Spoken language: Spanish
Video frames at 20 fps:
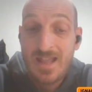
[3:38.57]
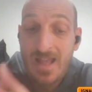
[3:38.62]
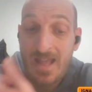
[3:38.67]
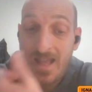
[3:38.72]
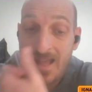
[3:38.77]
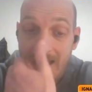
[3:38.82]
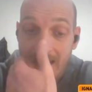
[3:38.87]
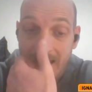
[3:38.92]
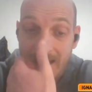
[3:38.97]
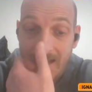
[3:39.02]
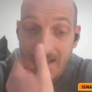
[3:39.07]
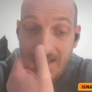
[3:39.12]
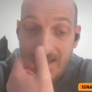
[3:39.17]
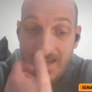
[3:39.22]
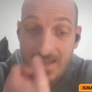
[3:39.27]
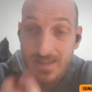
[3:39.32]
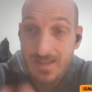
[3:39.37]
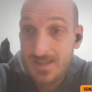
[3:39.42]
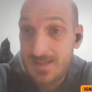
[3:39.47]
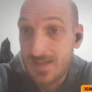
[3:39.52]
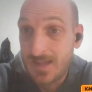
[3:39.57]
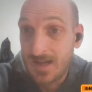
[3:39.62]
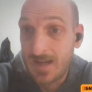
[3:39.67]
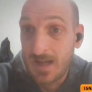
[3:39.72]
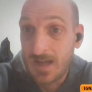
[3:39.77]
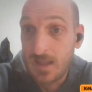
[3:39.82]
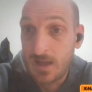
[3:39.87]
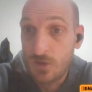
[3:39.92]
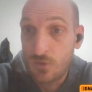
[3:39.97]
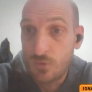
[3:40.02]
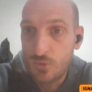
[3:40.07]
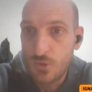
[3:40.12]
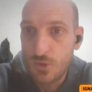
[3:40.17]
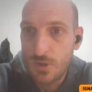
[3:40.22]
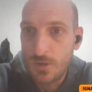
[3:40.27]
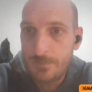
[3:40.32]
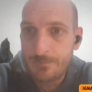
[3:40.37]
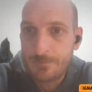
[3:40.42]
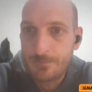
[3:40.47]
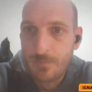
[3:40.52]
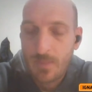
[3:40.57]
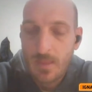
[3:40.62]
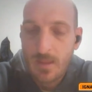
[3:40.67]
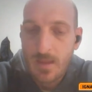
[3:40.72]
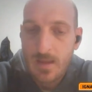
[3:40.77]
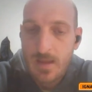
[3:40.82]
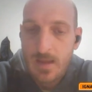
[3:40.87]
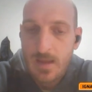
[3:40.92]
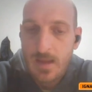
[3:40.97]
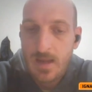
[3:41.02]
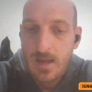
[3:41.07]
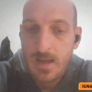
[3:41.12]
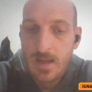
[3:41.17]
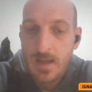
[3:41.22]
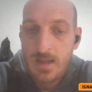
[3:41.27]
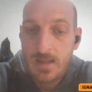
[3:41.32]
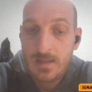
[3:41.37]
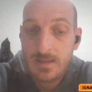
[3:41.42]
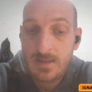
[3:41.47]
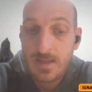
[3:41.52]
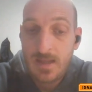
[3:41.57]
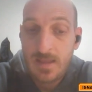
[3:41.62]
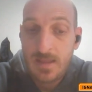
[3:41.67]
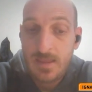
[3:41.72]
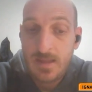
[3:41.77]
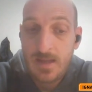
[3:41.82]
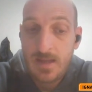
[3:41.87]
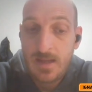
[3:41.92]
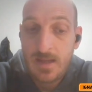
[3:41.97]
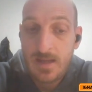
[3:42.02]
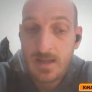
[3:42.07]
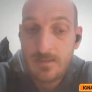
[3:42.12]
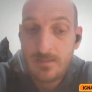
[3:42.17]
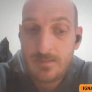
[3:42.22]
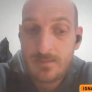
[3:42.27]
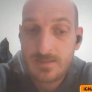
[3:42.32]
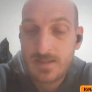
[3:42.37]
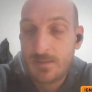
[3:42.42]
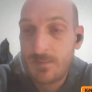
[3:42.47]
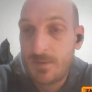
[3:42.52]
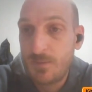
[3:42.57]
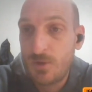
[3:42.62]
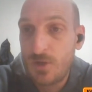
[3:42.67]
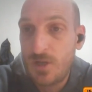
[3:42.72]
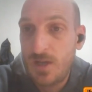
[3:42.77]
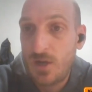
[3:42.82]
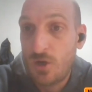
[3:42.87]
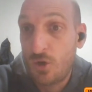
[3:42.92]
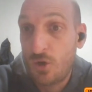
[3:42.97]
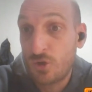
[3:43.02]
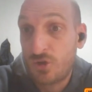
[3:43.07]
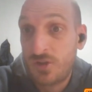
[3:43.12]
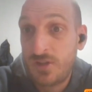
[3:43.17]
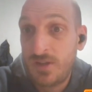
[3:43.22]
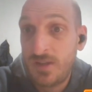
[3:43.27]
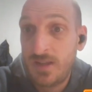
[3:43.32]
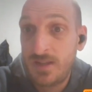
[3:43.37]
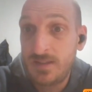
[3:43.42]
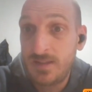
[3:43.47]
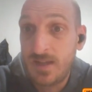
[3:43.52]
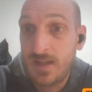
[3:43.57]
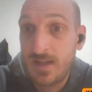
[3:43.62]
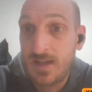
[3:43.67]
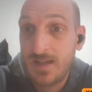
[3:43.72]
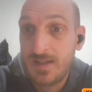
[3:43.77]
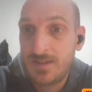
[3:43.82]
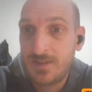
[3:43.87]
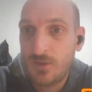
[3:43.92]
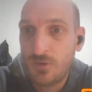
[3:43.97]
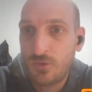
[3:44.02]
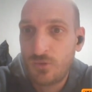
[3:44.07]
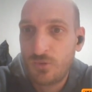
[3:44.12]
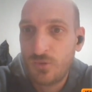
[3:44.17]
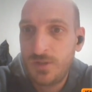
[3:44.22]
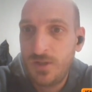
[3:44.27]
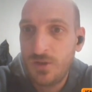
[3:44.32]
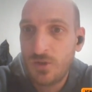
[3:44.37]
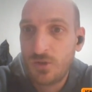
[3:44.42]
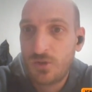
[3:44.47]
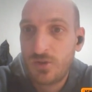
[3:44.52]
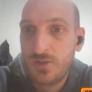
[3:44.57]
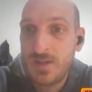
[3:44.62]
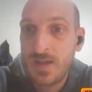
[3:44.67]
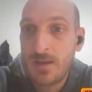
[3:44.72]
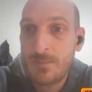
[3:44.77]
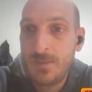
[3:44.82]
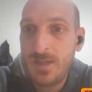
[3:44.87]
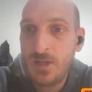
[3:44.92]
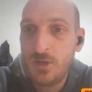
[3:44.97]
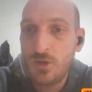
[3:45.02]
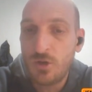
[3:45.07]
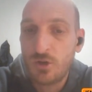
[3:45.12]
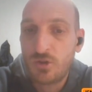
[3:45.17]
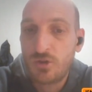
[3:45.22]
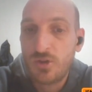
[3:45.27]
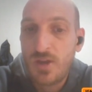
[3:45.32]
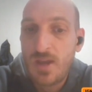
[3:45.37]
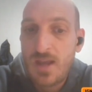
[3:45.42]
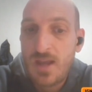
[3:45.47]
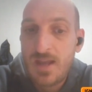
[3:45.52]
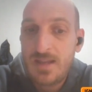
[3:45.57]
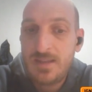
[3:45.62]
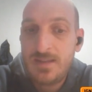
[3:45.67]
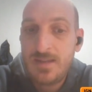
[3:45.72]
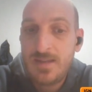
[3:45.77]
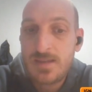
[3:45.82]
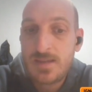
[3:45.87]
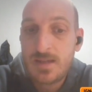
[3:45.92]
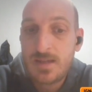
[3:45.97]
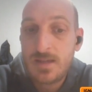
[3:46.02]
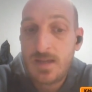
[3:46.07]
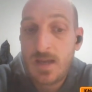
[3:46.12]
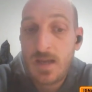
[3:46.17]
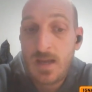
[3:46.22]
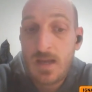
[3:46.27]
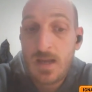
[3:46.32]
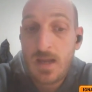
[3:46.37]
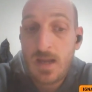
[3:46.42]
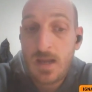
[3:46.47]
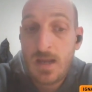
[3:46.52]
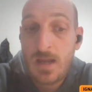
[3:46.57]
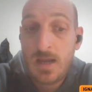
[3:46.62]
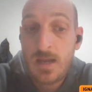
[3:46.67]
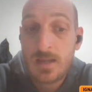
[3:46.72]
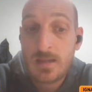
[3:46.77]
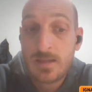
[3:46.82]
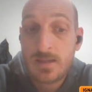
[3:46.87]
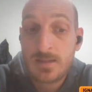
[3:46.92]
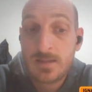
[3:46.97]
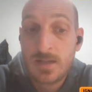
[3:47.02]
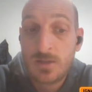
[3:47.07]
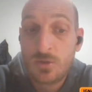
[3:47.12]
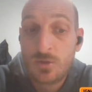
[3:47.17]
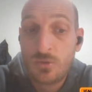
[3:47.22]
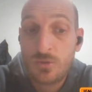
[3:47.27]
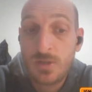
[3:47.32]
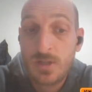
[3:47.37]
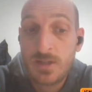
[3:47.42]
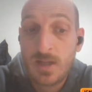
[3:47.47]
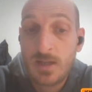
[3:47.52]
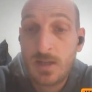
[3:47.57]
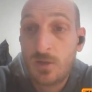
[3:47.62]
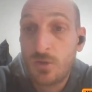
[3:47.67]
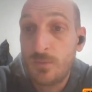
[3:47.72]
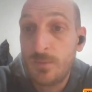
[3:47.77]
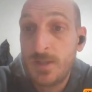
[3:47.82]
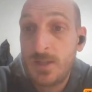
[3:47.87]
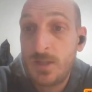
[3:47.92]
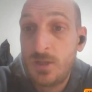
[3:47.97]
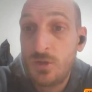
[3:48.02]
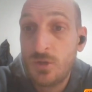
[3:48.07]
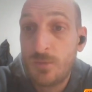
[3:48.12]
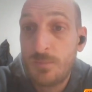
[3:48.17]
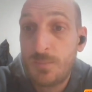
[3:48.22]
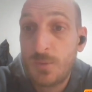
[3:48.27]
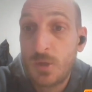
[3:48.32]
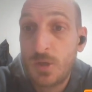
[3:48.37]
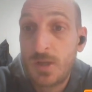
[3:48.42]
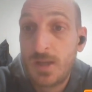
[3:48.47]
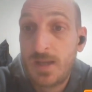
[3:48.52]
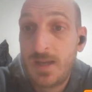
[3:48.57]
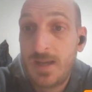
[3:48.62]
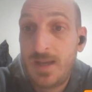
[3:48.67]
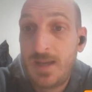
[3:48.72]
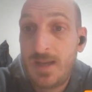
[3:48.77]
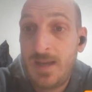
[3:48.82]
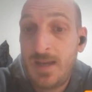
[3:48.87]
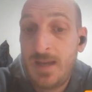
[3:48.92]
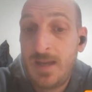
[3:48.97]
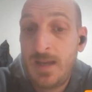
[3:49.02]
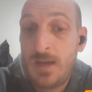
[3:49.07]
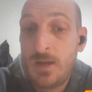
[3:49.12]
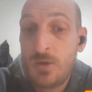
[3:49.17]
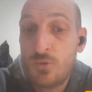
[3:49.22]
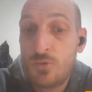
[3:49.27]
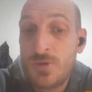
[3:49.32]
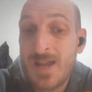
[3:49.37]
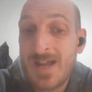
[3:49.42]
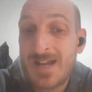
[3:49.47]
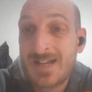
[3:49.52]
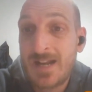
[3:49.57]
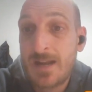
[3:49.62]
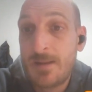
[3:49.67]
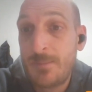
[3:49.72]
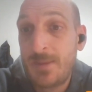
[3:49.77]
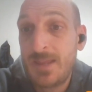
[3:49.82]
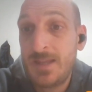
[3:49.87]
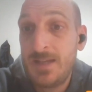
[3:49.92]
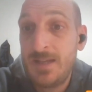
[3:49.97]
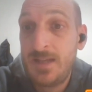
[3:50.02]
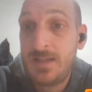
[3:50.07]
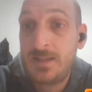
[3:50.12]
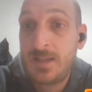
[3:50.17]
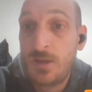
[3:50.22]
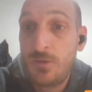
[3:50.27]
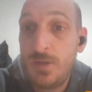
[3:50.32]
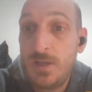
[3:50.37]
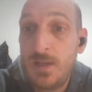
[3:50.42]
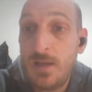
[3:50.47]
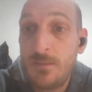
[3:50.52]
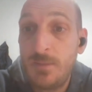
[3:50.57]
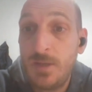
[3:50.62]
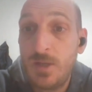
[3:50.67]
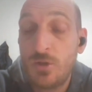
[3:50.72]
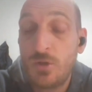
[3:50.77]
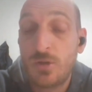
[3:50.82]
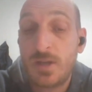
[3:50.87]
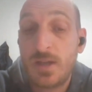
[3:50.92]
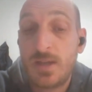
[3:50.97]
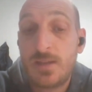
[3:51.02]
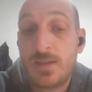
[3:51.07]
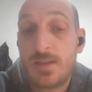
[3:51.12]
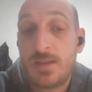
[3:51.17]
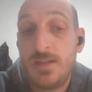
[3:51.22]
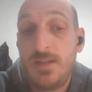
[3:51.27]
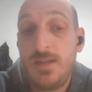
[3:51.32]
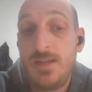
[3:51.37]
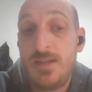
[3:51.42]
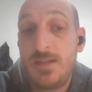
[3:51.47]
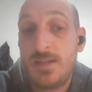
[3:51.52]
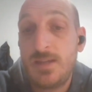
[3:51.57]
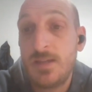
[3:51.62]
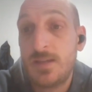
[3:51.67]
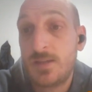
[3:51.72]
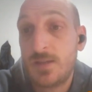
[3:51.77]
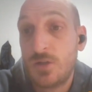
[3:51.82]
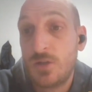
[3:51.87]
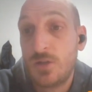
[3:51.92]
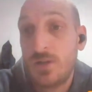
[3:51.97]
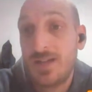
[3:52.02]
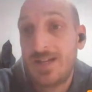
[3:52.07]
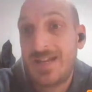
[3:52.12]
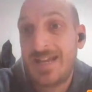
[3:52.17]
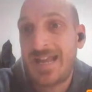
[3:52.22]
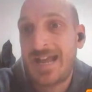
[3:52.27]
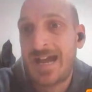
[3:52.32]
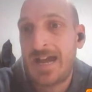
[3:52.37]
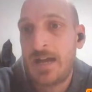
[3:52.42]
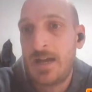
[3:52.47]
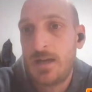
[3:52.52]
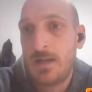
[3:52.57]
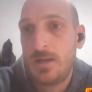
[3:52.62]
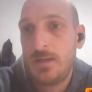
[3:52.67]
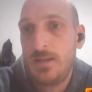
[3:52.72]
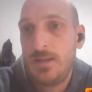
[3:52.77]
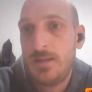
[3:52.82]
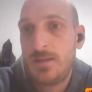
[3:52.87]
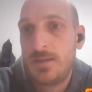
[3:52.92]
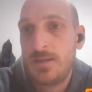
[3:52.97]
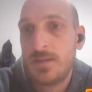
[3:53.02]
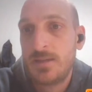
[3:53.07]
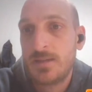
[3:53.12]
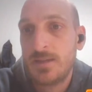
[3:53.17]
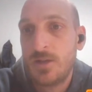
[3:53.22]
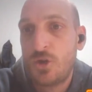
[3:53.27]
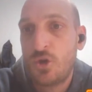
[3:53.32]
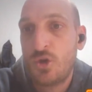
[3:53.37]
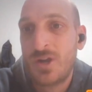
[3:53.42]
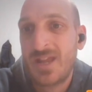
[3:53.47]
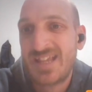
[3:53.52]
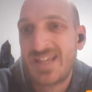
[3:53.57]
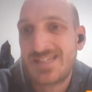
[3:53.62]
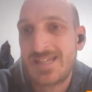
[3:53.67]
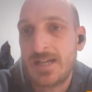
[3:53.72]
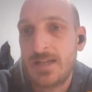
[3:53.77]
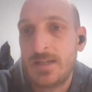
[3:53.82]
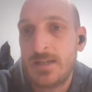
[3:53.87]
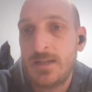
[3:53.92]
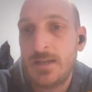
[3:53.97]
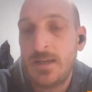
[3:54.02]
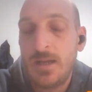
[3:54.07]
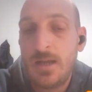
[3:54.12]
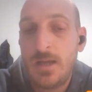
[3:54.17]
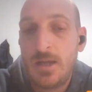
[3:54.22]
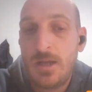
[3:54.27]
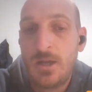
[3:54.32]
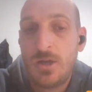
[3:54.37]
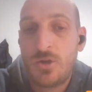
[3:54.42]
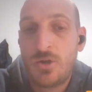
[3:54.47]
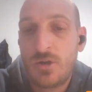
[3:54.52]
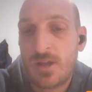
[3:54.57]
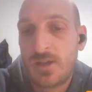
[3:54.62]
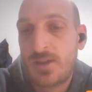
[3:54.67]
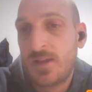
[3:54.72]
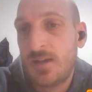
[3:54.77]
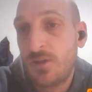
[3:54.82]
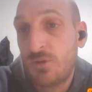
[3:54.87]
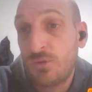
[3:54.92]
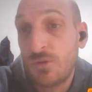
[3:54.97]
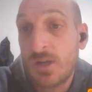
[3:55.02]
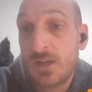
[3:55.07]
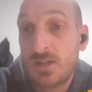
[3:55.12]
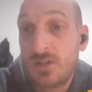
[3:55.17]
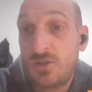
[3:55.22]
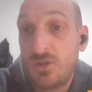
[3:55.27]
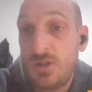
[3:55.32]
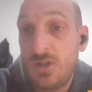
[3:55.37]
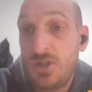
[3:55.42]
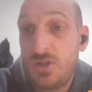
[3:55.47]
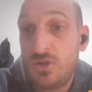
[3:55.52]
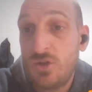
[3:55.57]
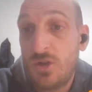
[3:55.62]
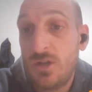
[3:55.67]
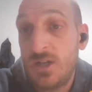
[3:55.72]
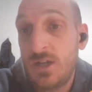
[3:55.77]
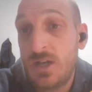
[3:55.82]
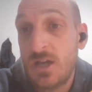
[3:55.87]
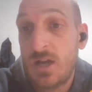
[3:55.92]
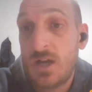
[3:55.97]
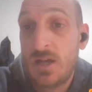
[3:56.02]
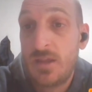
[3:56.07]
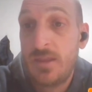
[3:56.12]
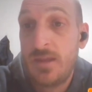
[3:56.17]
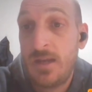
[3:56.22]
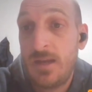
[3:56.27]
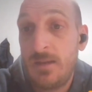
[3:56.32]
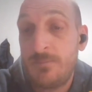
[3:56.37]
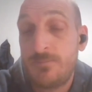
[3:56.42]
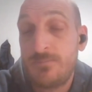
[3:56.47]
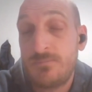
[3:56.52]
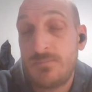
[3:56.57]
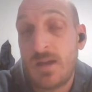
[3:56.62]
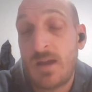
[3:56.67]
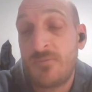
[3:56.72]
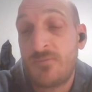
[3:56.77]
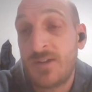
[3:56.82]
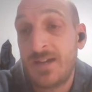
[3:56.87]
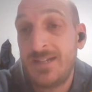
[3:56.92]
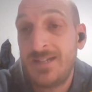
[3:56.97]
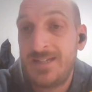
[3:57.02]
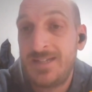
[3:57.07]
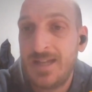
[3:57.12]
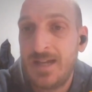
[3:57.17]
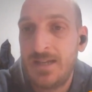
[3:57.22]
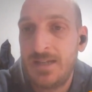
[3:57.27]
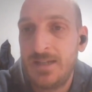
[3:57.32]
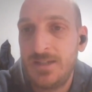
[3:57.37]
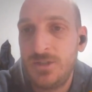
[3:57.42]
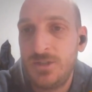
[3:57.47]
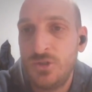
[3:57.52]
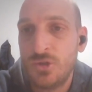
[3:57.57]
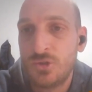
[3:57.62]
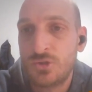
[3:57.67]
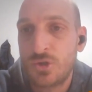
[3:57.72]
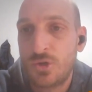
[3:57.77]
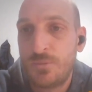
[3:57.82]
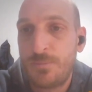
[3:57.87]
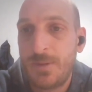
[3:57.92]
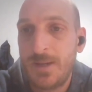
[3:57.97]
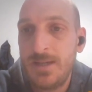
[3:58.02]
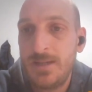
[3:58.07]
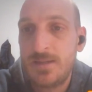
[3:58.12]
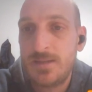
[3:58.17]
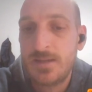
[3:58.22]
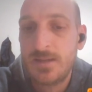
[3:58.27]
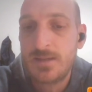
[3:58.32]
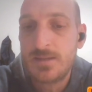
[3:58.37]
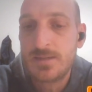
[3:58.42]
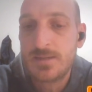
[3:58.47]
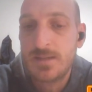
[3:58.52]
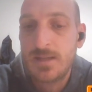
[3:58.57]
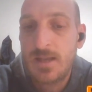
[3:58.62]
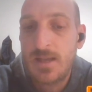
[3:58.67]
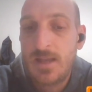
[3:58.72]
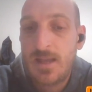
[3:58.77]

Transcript: Eh, ¿Qué dice cada uno? Eh, desde, llamémosle Occidente, Estados Unidos y amigos, dicen que se trató de un ataque cometido por eh, una rama del Estado Islámico que es ISIS-K, ISIS-Jorazán. Jorazán es una región histórica de Afganistán y otros países.